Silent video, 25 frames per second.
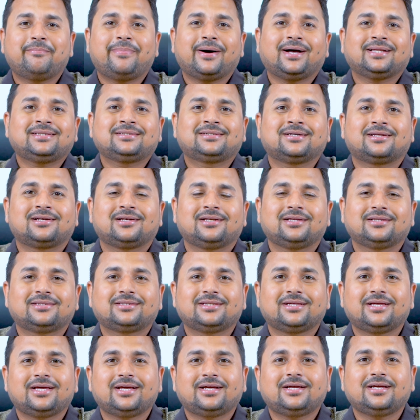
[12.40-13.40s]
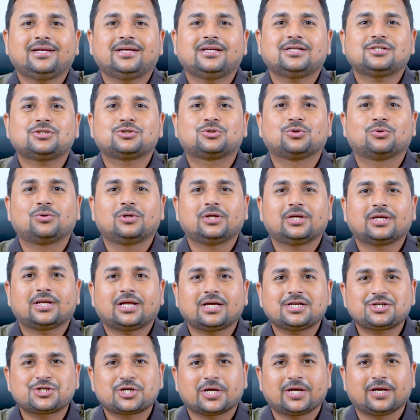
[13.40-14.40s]
अब बात कर लेते हैं कि इस
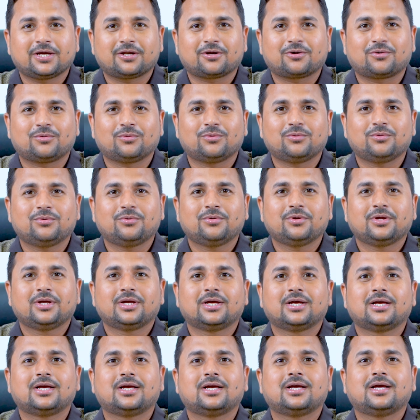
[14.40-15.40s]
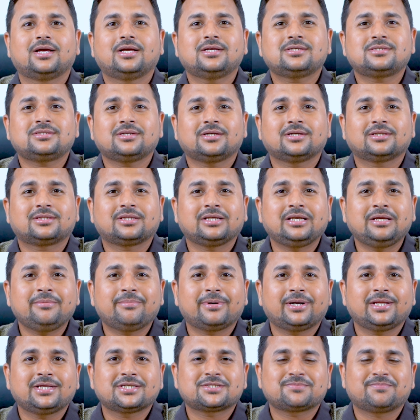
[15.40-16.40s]
धोलेरा शहर को इस इतनी
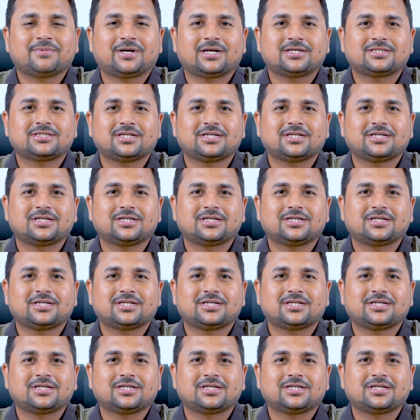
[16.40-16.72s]
बड़ी स्मार्ट